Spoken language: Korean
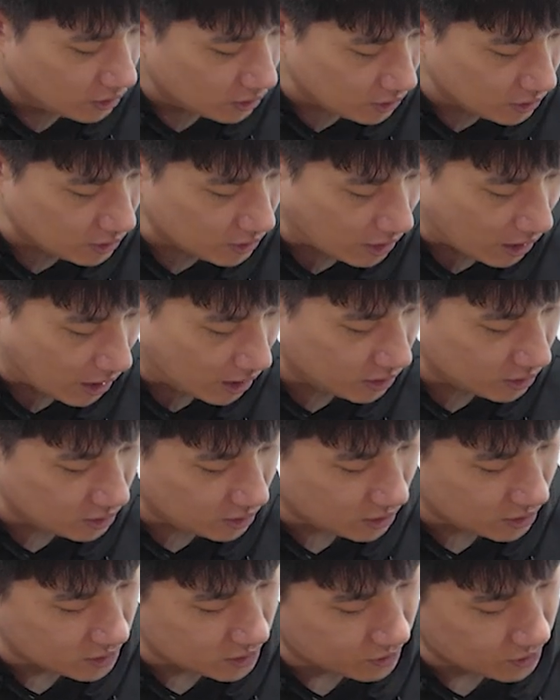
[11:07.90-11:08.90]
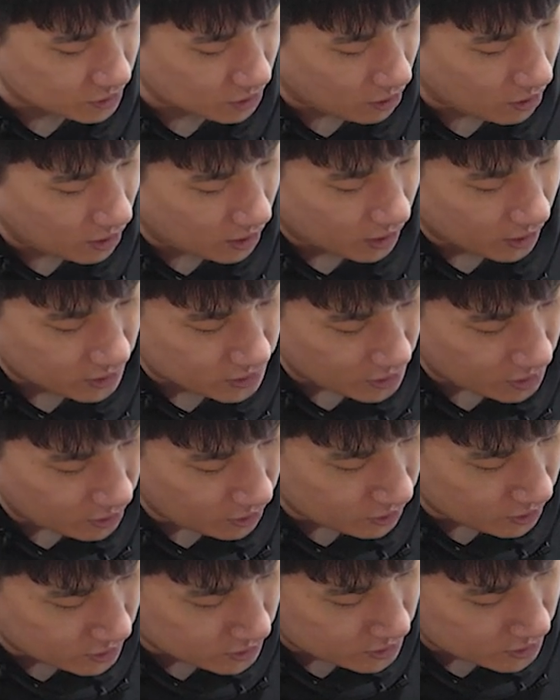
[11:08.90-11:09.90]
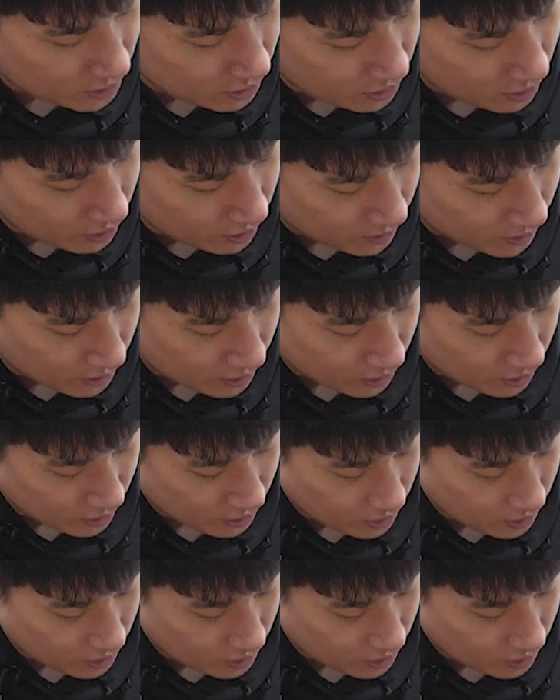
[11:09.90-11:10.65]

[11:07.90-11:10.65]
이 가이드가 지금 정확하게 잘렸는지 체크해봐.